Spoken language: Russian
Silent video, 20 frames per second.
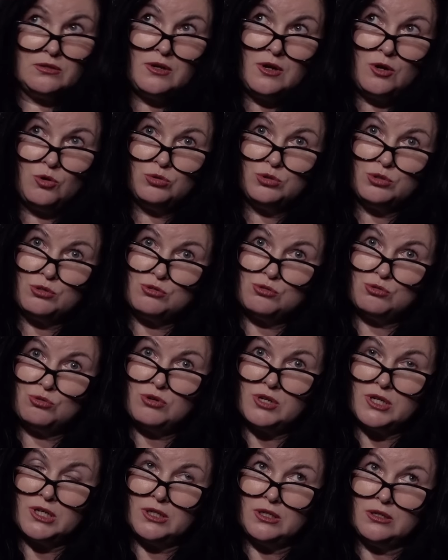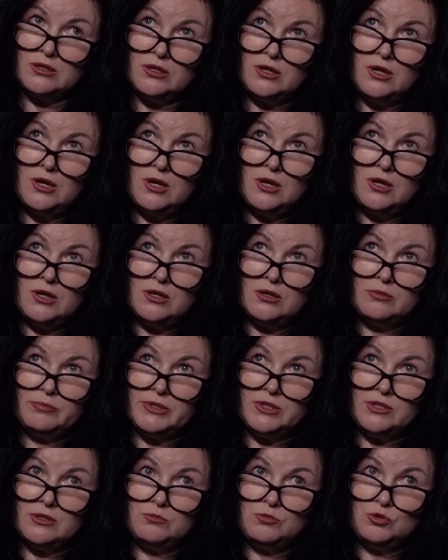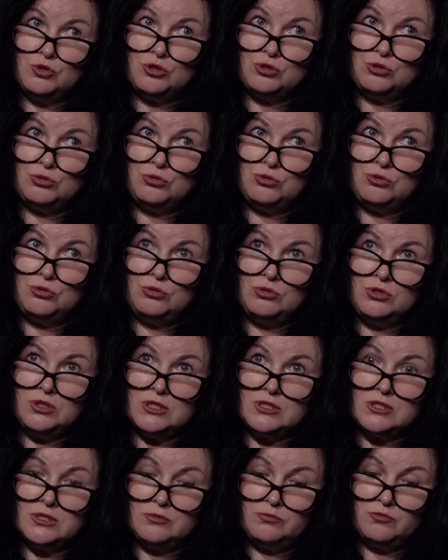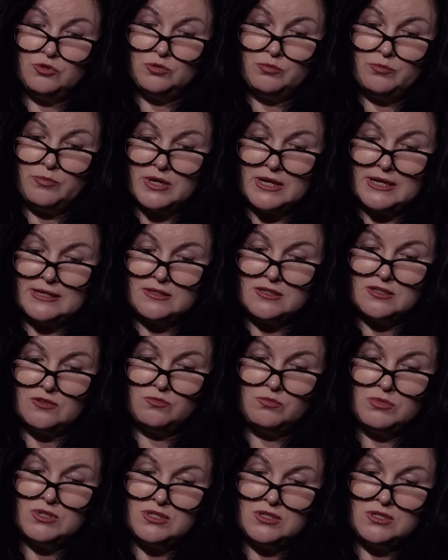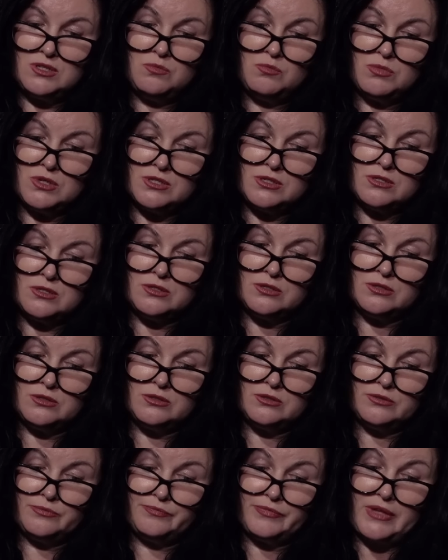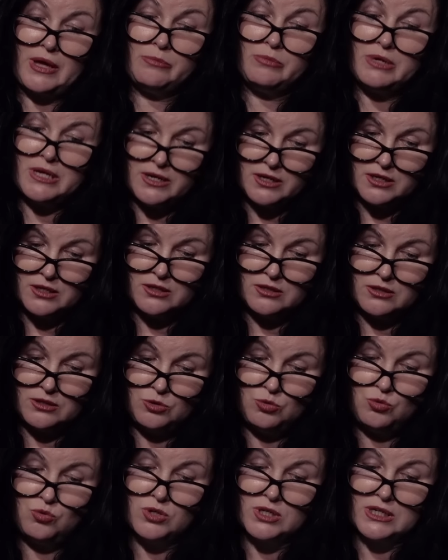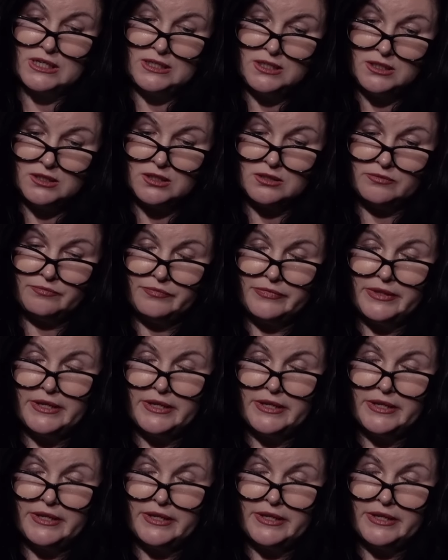ход истории, потому что если вот брать совместимость э, Америки и Украины,